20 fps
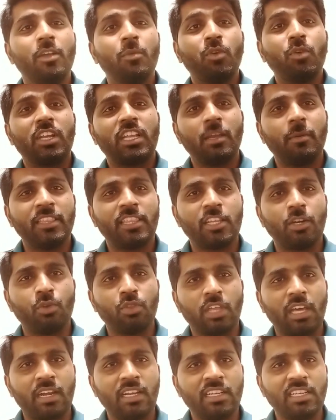ముఖ్యమంత్రి
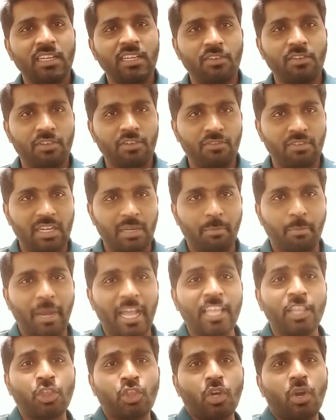అవుతారనేటటువంటి
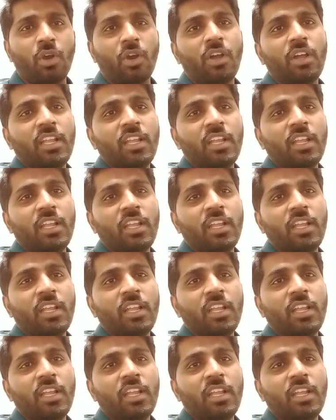భయంతో